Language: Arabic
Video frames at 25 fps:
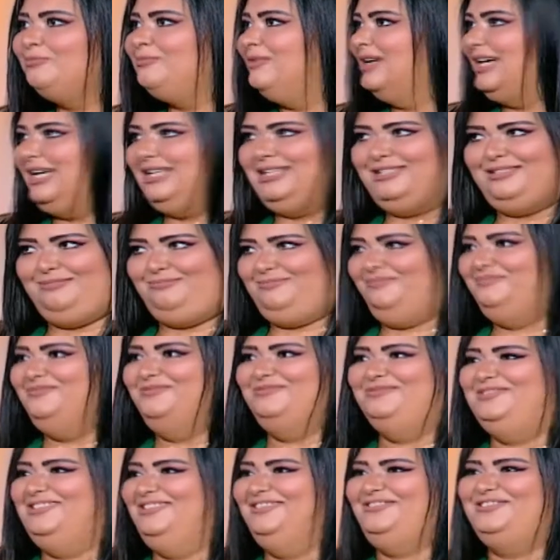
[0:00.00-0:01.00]
ما
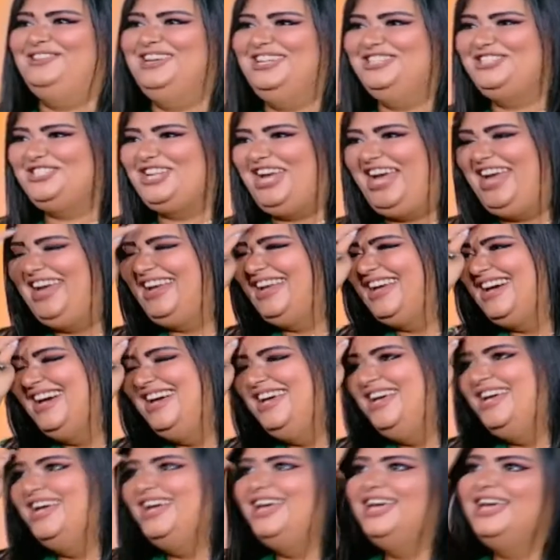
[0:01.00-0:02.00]
فيهاش حاجه
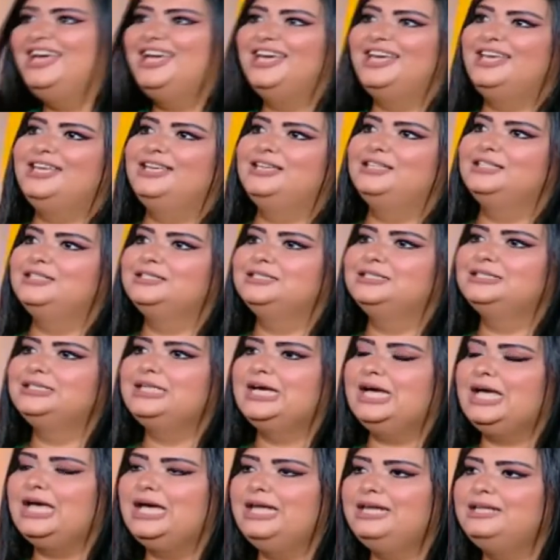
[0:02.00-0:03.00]
أه
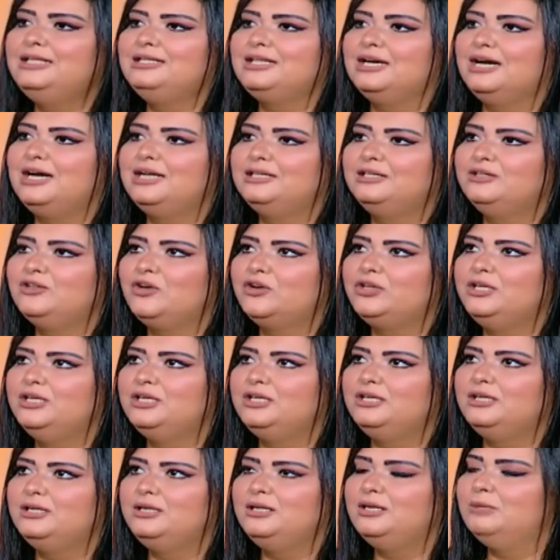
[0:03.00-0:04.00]
دخلت عن طريق
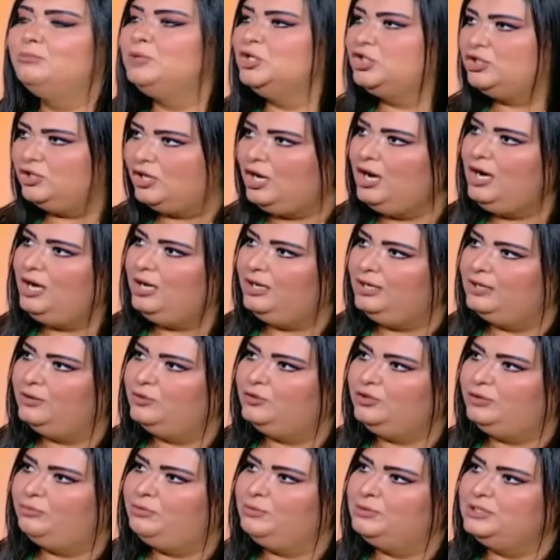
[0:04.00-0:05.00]
المسرح انا
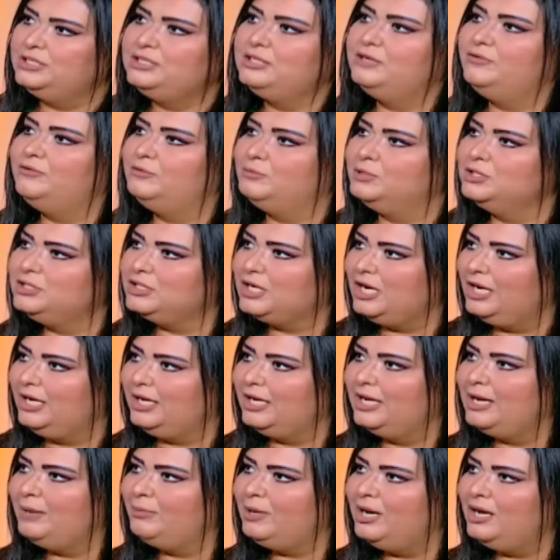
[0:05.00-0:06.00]
كنت بمثل في مسرح
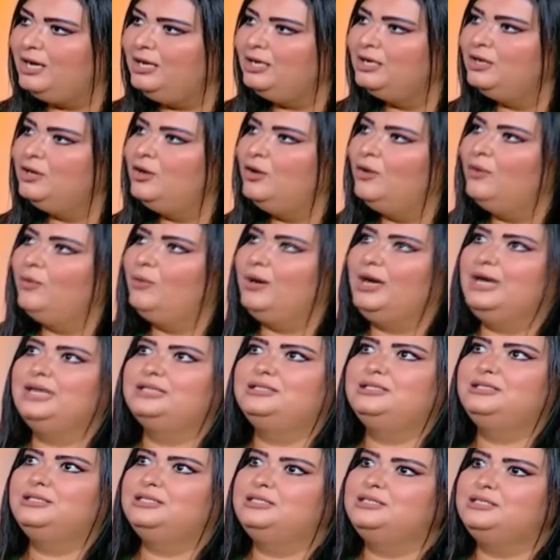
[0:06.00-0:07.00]
الجامعه
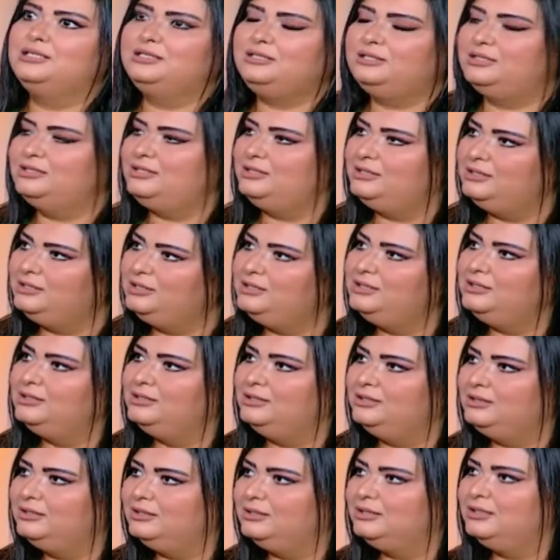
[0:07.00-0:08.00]
وقعدت ست سنين
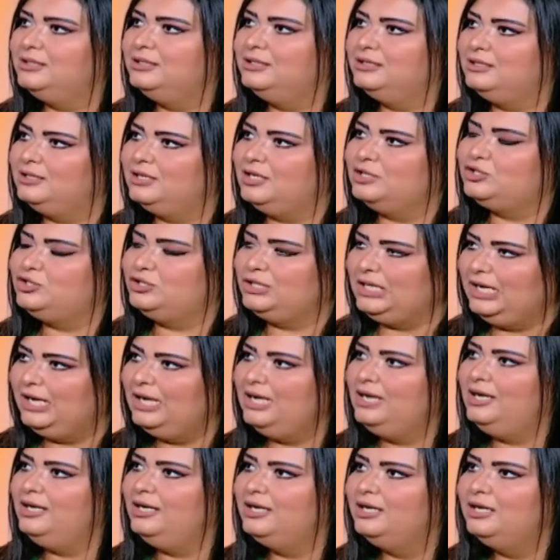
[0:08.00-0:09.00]
آه،
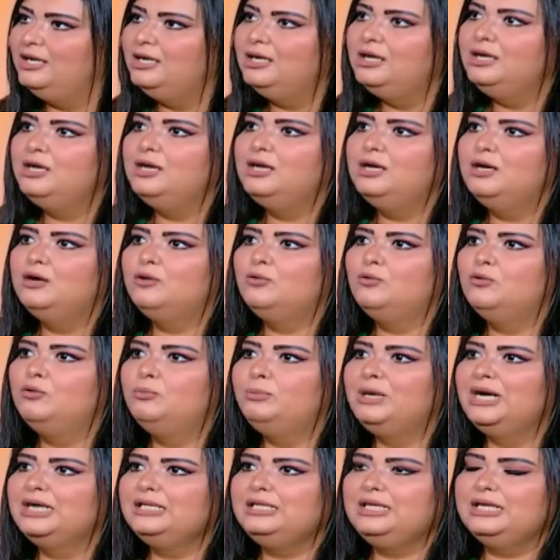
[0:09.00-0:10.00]
اشتغل
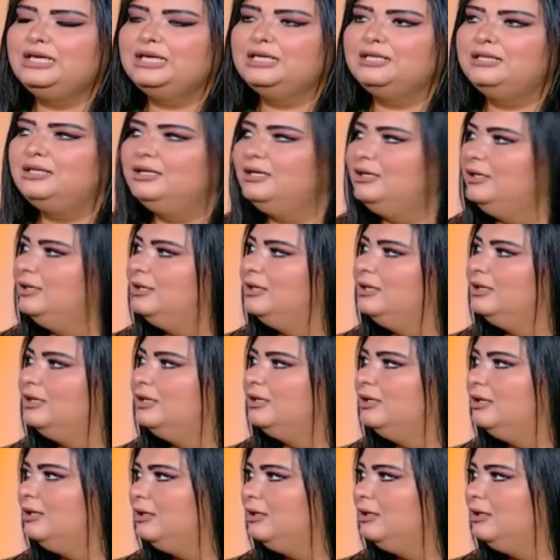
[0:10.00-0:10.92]
وبعد ده المسرح انت داخله